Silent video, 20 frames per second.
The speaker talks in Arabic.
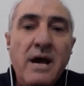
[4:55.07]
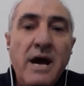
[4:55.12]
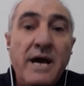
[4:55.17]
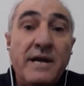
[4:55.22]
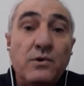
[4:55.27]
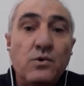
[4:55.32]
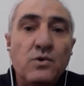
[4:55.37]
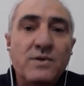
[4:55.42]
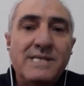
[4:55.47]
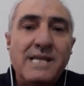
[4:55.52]

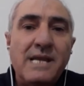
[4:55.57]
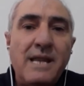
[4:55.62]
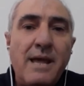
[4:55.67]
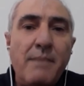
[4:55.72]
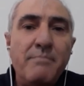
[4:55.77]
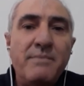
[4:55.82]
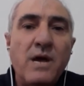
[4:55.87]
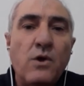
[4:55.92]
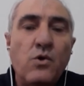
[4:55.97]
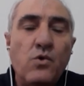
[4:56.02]
الروس
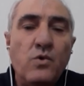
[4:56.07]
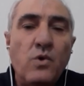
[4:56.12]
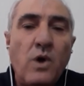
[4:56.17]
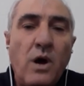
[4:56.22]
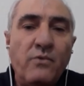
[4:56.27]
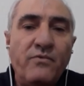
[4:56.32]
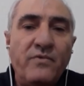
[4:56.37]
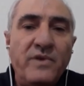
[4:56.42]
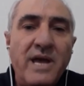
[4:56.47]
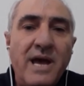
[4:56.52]
لم يكونوا
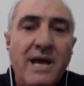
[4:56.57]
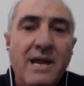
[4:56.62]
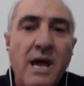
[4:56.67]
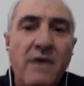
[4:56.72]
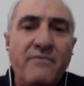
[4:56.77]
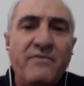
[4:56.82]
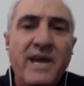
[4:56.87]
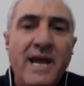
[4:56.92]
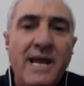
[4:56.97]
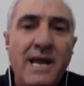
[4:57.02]
اوفياء لا
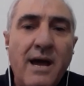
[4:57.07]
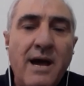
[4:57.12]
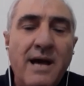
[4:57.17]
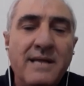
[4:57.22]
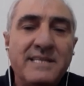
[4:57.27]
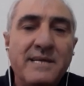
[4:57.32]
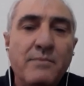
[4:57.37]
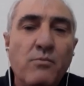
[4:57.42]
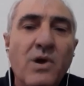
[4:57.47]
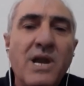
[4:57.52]
في
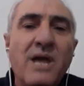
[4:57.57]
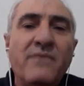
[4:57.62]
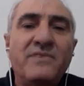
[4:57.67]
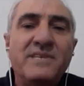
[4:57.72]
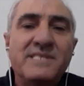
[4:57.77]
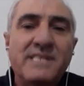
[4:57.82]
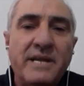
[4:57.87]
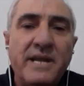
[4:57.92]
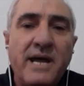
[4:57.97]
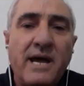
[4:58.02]
علاقاتهم ولا في
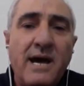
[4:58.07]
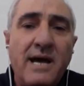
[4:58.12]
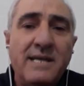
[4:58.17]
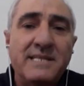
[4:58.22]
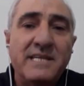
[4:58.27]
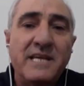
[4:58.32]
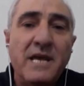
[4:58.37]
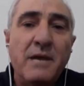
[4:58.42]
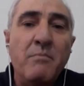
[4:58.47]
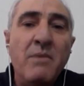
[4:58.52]

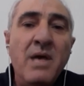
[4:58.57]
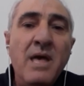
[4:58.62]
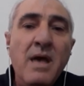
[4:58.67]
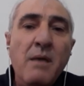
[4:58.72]
صداقاتهم،